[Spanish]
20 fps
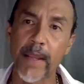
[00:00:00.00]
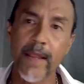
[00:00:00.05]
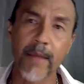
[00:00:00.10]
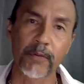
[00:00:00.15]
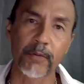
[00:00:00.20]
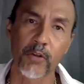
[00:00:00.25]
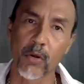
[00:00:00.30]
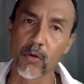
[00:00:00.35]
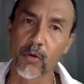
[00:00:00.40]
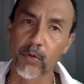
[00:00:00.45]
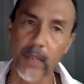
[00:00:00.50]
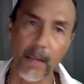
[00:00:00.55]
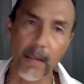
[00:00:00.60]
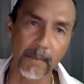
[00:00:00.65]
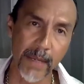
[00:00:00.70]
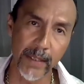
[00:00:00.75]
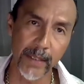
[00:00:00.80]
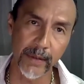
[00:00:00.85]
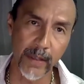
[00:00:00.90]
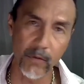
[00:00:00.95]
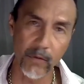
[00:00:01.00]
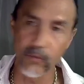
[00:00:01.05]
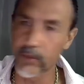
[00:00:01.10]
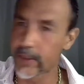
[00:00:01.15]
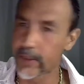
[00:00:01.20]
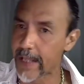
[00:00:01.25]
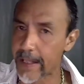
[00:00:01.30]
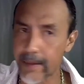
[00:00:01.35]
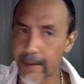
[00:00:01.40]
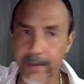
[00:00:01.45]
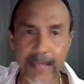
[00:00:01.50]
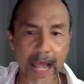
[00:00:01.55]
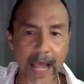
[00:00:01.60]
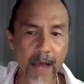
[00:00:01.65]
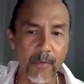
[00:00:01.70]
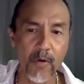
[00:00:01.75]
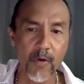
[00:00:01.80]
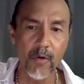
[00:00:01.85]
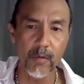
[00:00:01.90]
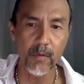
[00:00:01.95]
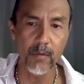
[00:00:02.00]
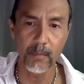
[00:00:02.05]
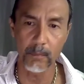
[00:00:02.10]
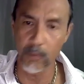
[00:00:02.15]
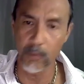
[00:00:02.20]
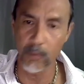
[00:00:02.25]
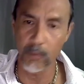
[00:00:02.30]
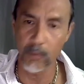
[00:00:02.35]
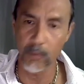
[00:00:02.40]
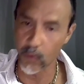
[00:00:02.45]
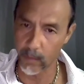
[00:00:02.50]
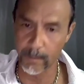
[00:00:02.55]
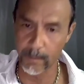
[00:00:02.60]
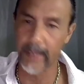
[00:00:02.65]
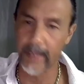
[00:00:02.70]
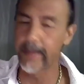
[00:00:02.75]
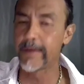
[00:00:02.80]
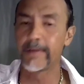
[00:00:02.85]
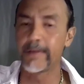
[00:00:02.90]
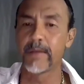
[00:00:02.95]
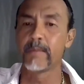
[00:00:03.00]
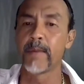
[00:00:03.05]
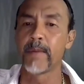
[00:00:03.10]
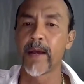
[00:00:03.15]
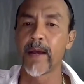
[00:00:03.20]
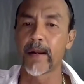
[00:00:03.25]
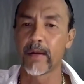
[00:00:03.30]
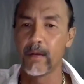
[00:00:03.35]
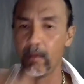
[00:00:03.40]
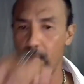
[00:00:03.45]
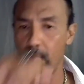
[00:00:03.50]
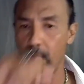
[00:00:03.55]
absolutamente un centavo por participar.